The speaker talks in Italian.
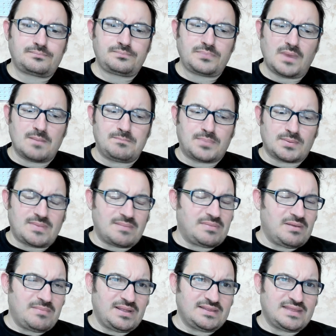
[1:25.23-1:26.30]

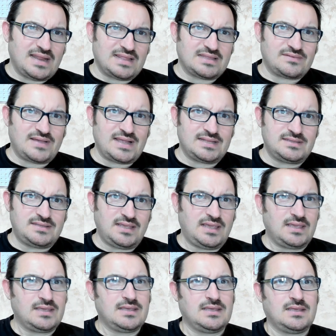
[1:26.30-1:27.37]
probabilmente là davanti,
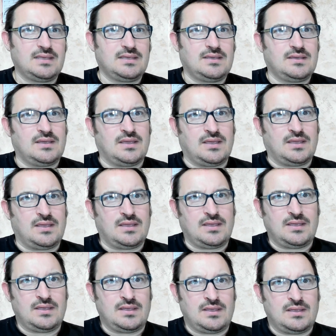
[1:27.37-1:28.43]

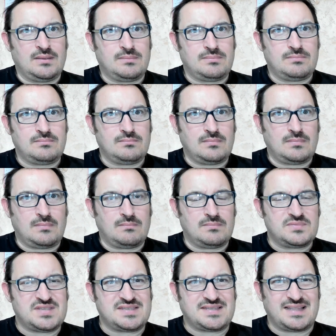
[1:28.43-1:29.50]
eh,
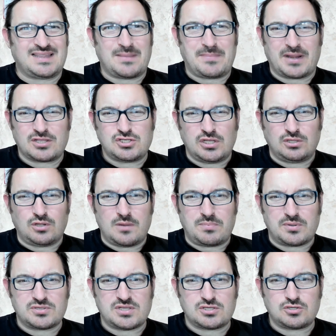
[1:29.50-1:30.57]
60% di
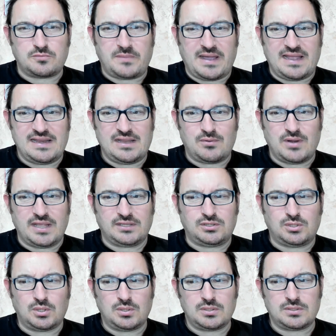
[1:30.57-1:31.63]
possesso palla ho
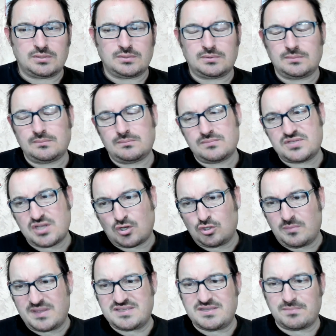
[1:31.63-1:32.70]
letto, eh, secondo
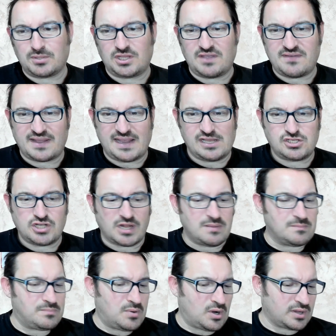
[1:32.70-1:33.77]
me si poteva calciare in
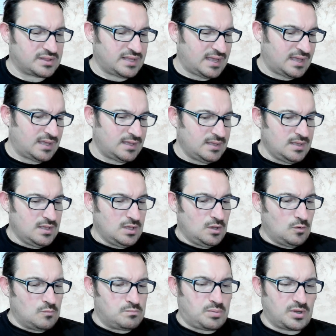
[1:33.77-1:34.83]
porta
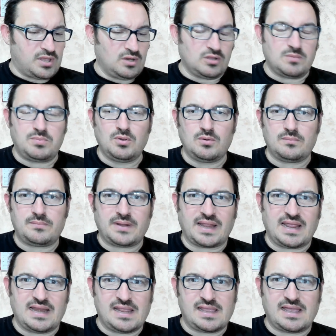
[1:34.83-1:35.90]
un pochino di più perché
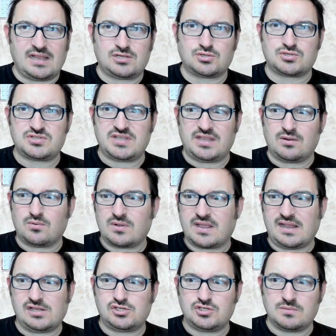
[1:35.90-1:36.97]
nel calcio se non
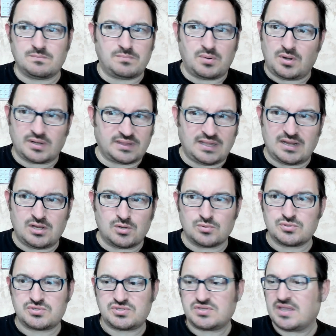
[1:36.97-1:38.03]
calci in porta non
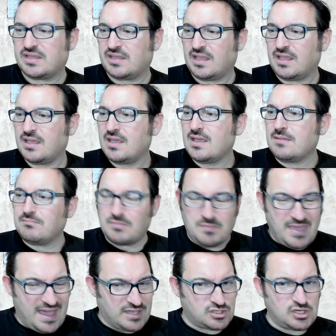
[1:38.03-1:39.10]
segni, mi
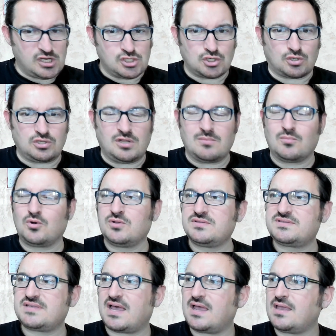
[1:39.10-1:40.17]
piace il gioco del
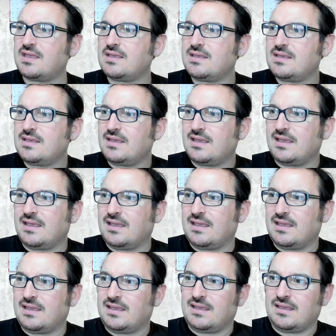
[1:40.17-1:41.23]
Monza,
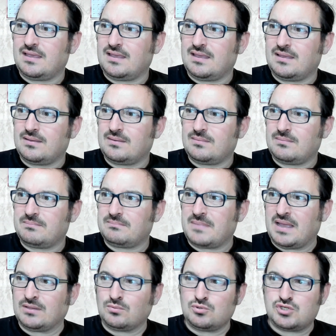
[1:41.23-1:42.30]
eh,
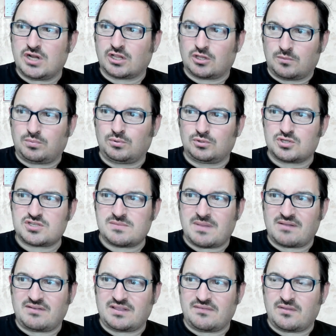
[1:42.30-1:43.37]
ad un certo punto
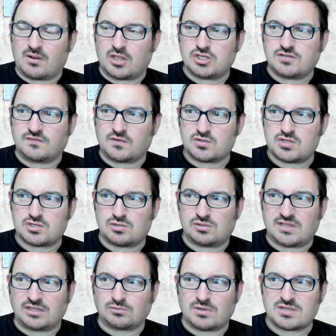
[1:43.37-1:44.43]
sembrava davvero che ci fosse
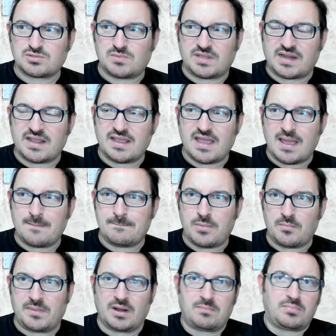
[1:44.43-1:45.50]
soltanto una squadra in campo,
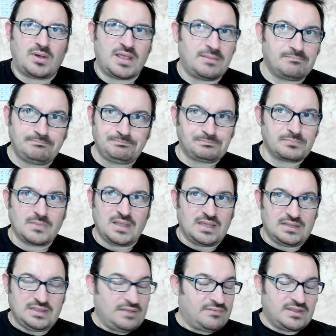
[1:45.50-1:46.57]
però poi
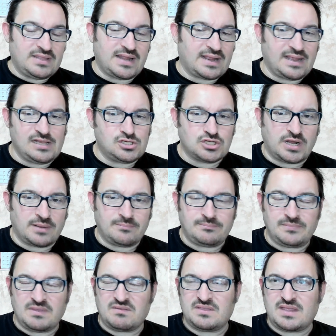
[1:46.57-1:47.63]
devi andare a calciare,
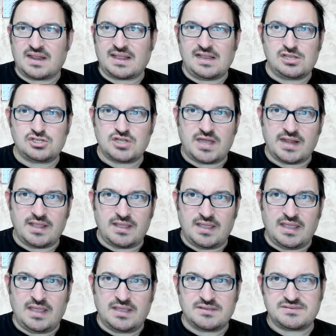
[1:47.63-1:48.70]
devi andare a calciare
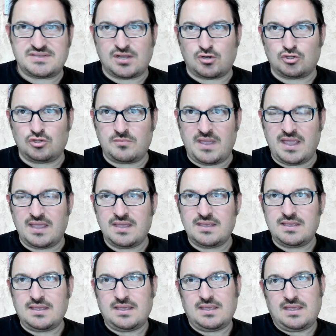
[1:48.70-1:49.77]
e secondo me
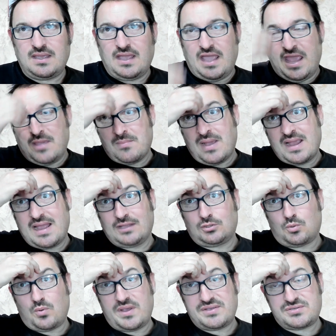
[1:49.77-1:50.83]
è mancato
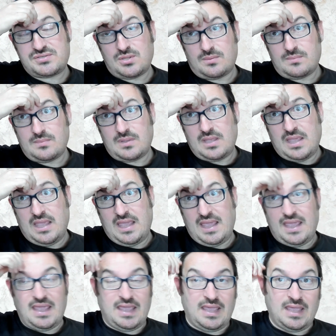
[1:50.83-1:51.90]
questo
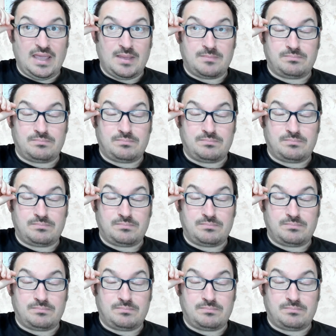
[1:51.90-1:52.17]
e